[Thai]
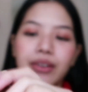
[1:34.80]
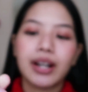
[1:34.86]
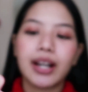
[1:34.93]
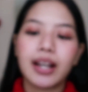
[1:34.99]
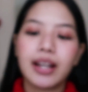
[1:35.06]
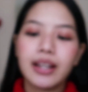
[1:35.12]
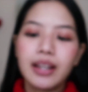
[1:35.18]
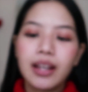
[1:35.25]
วน์
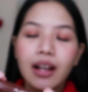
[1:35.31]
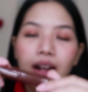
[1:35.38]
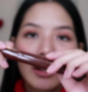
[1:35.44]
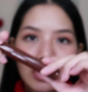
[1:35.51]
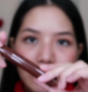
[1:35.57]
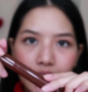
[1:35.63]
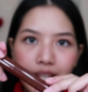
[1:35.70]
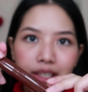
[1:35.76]
ค่ะ
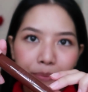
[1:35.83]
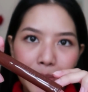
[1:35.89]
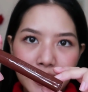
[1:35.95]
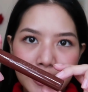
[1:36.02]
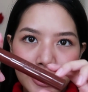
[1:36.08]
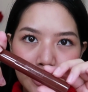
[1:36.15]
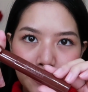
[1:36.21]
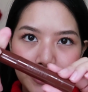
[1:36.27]
ก็น่าจะเป็
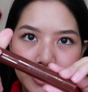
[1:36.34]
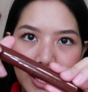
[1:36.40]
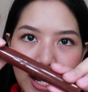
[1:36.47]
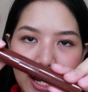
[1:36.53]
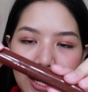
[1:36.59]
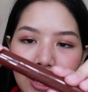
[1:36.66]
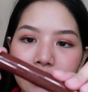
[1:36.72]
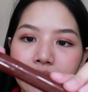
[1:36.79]
นสีน้ำ
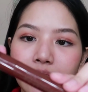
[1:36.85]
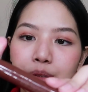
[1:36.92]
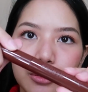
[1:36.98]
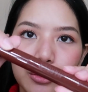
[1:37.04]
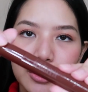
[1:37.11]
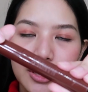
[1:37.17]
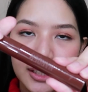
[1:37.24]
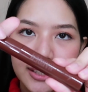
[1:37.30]
ตาลแหละเนาะ
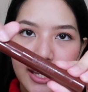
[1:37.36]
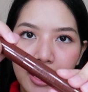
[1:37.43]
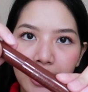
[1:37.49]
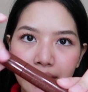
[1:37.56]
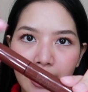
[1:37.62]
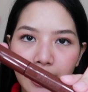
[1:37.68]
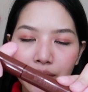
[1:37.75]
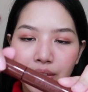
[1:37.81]
ดูจากแท่
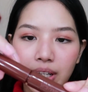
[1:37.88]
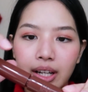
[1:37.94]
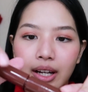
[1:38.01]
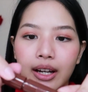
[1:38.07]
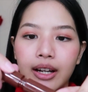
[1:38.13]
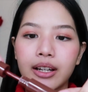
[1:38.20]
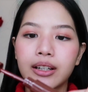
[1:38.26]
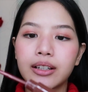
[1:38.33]
งแล้วนะ
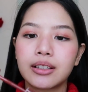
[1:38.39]
คะ